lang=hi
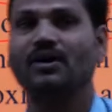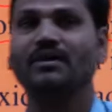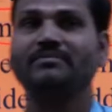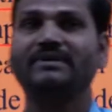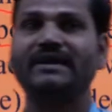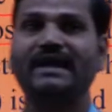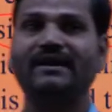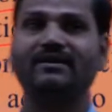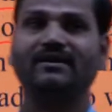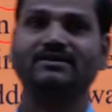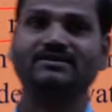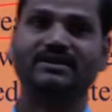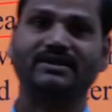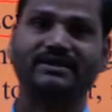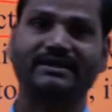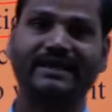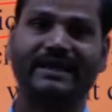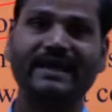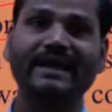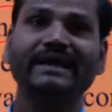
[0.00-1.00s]
हम क्या कह
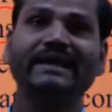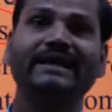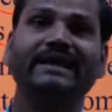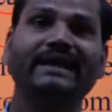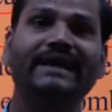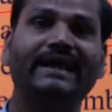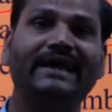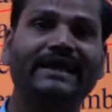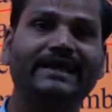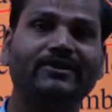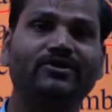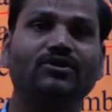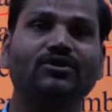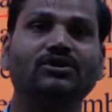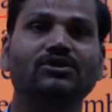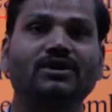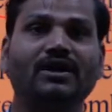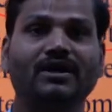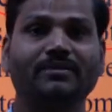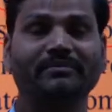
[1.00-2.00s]
सकते हैं
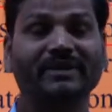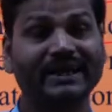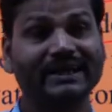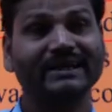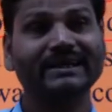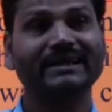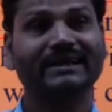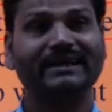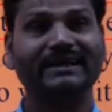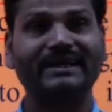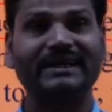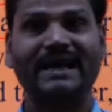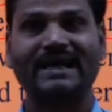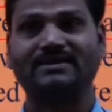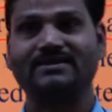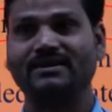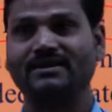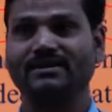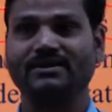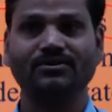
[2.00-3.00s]
एंडोथर्मिक
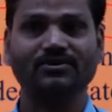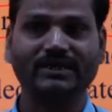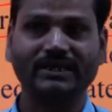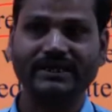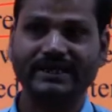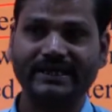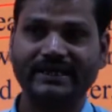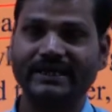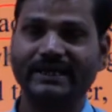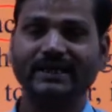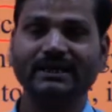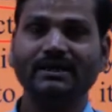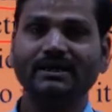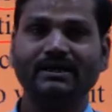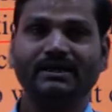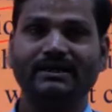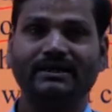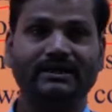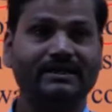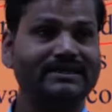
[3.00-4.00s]
रिएक्शन क्योंकि देखिए
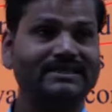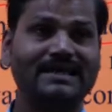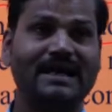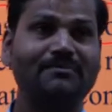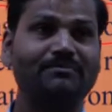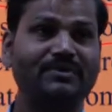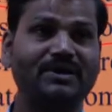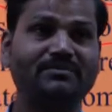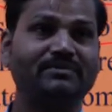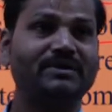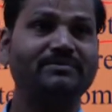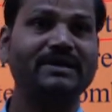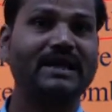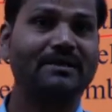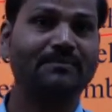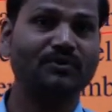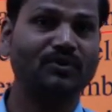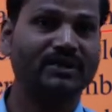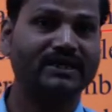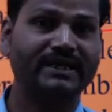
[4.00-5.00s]
एग्जाम्पल में भी
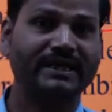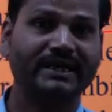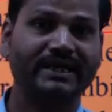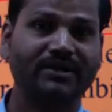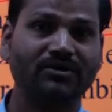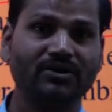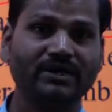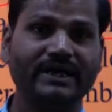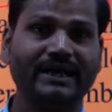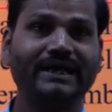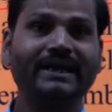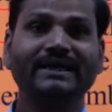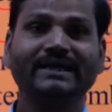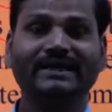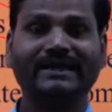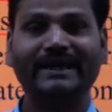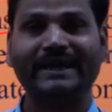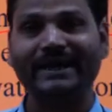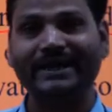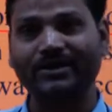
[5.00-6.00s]
आप लोग देखे होंगे
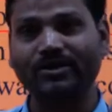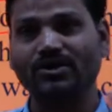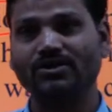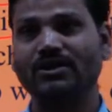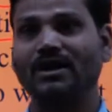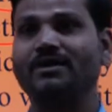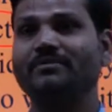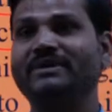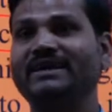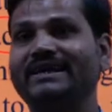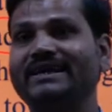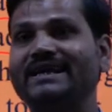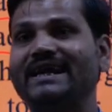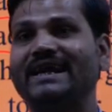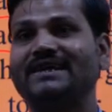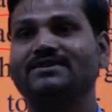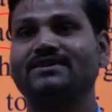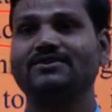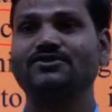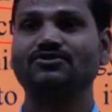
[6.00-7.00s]
कि एंडोथर्मिक
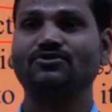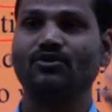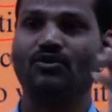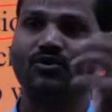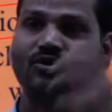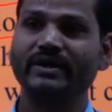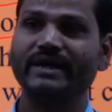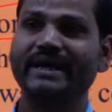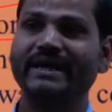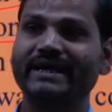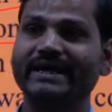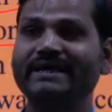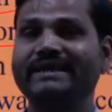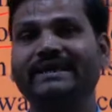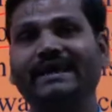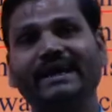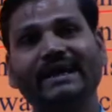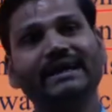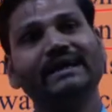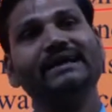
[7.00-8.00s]
रिएक्शंस को होने के
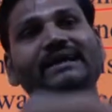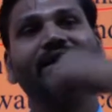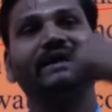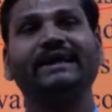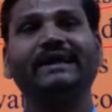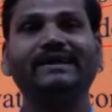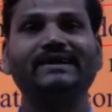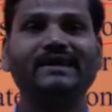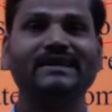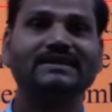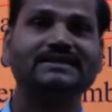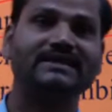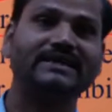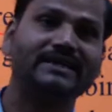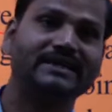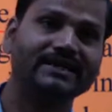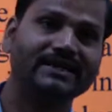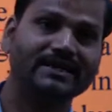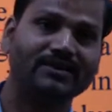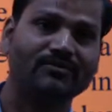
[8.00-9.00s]
लिए एनर्जी
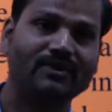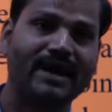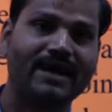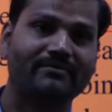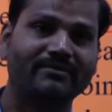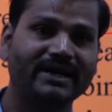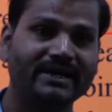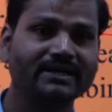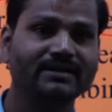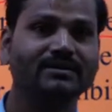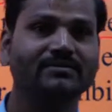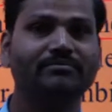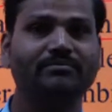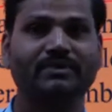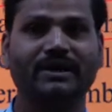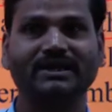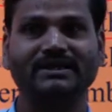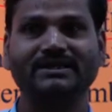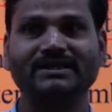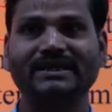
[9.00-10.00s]
की रिक्वायरमेंट
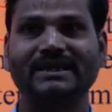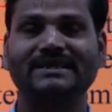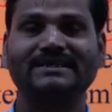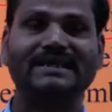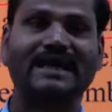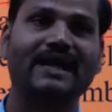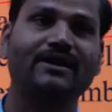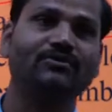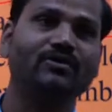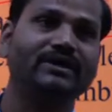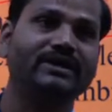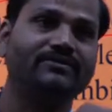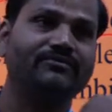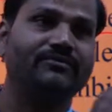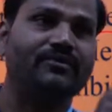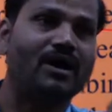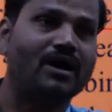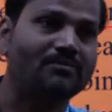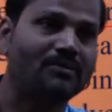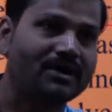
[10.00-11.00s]
पड़ती है चाहे वो इन
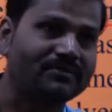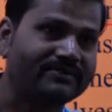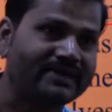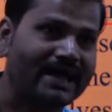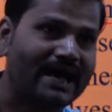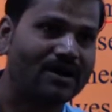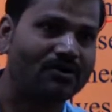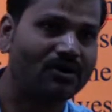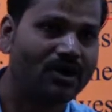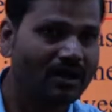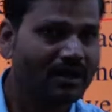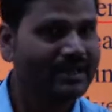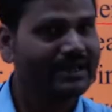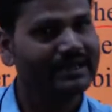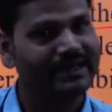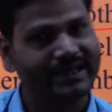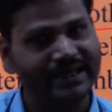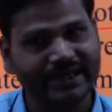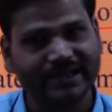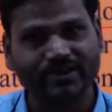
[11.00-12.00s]
फॉर्म ऑफ क्या हो
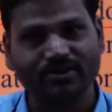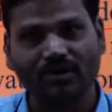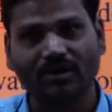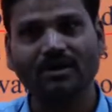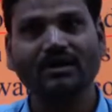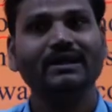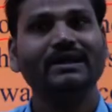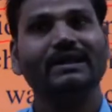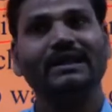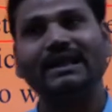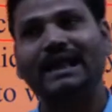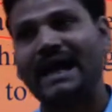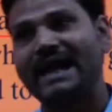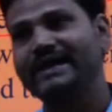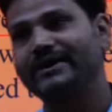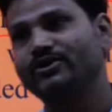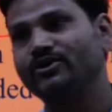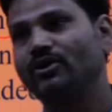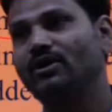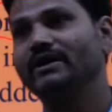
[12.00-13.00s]
हीट हो
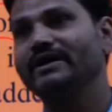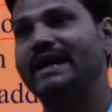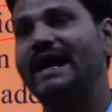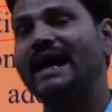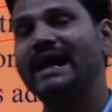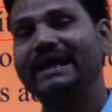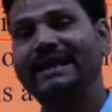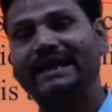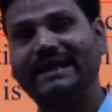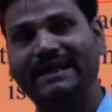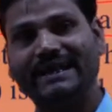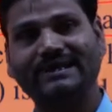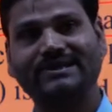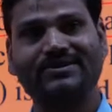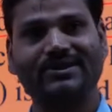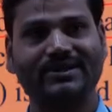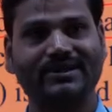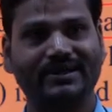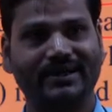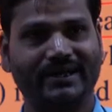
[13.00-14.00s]
लाइट हो या
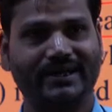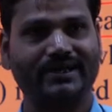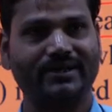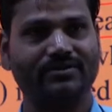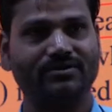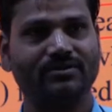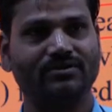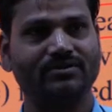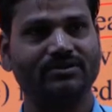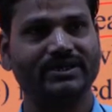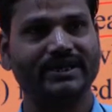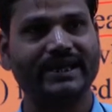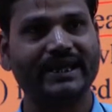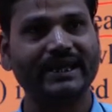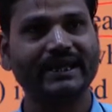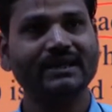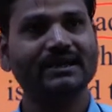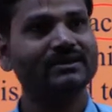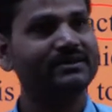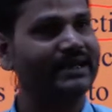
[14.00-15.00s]
इलेक्ट्रिक करंट हो ठीक
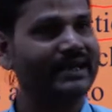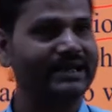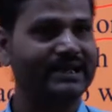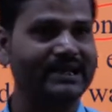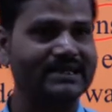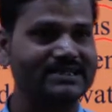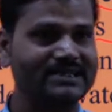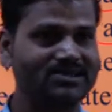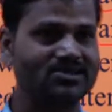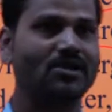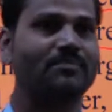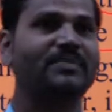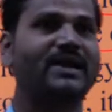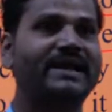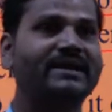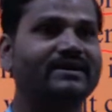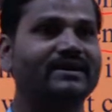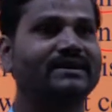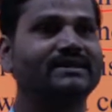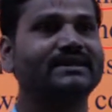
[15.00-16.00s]
है तो एनर्जी
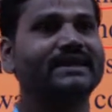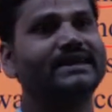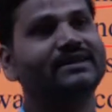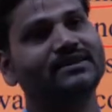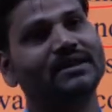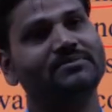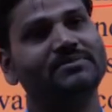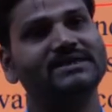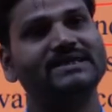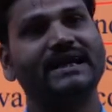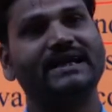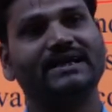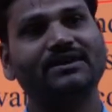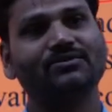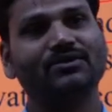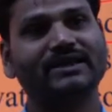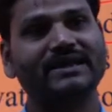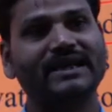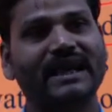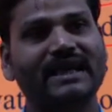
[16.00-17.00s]
सप्लाई करते हैं तभी जाके
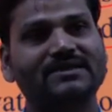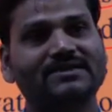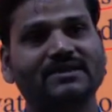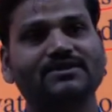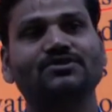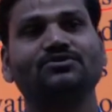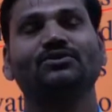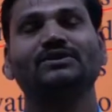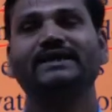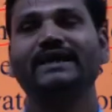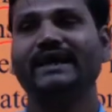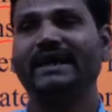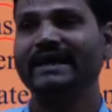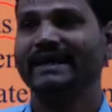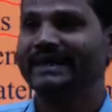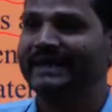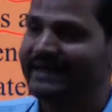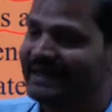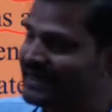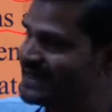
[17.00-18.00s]
वो रिएक्शंस होते हैं
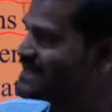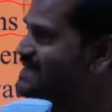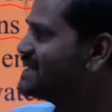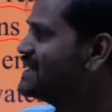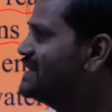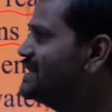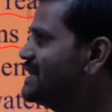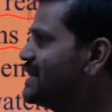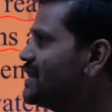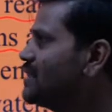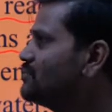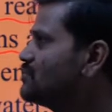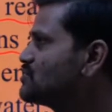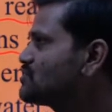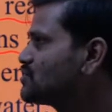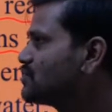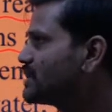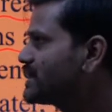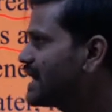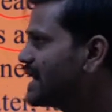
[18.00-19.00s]
इसीलिए हम
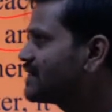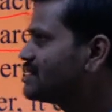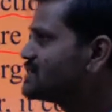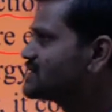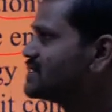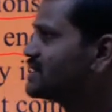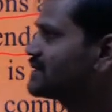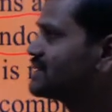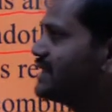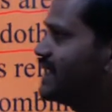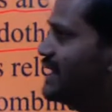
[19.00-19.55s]
उसको क्या कर सकते